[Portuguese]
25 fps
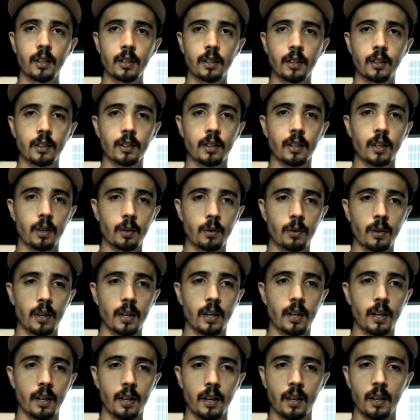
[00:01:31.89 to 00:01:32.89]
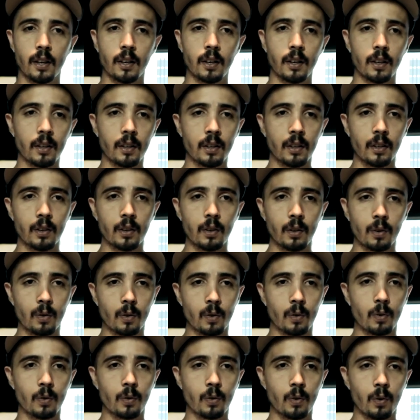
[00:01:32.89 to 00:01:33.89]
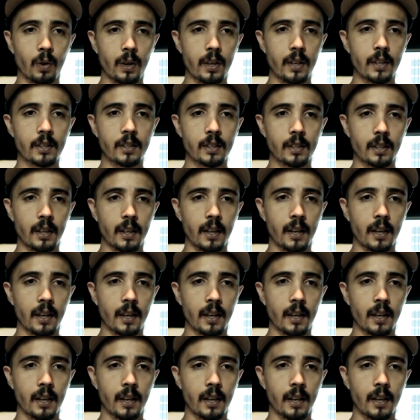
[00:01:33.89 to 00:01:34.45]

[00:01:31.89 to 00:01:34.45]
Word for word: Então, é, eu conheci,